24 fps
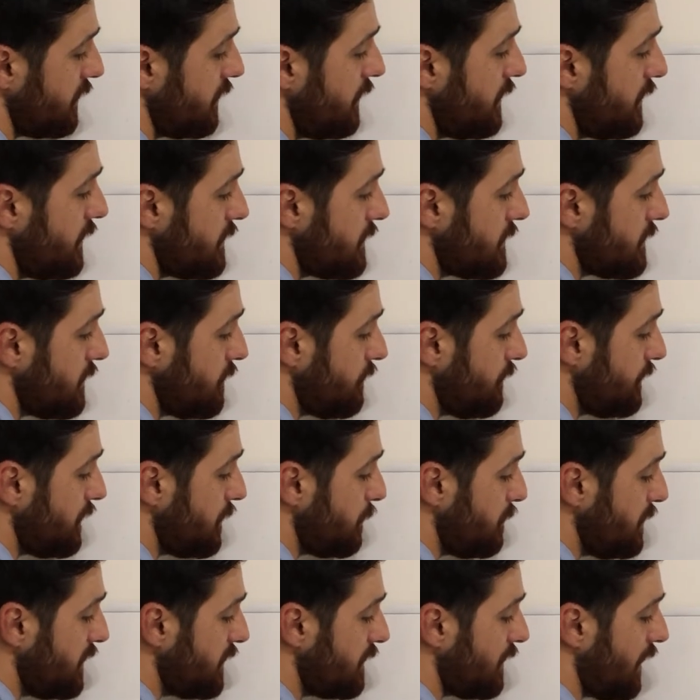0
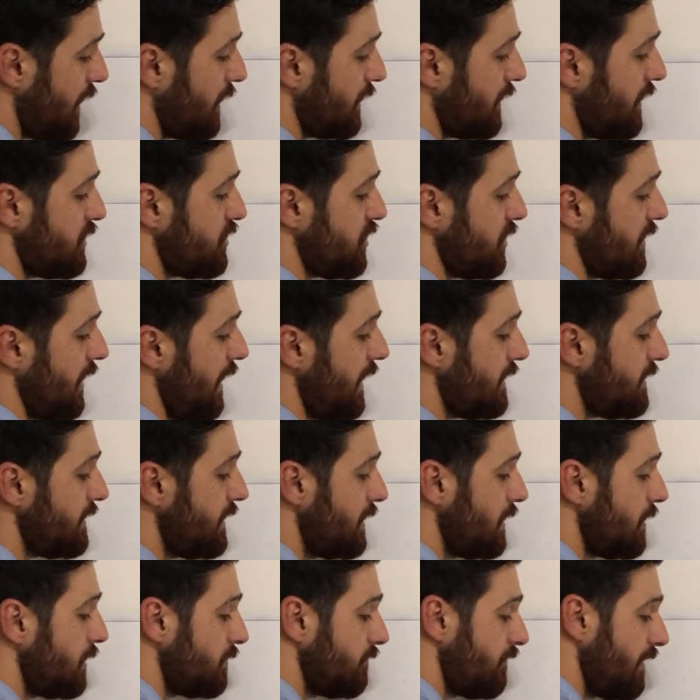1 daha kaç eder
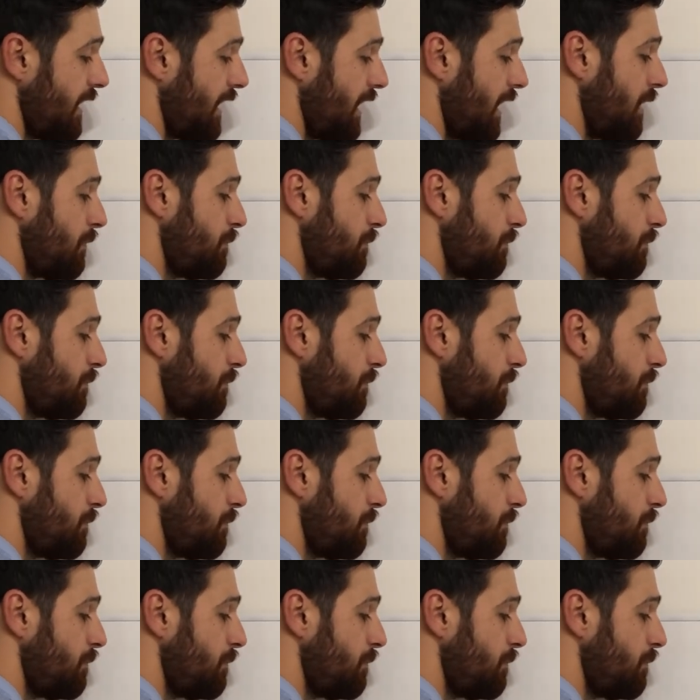veya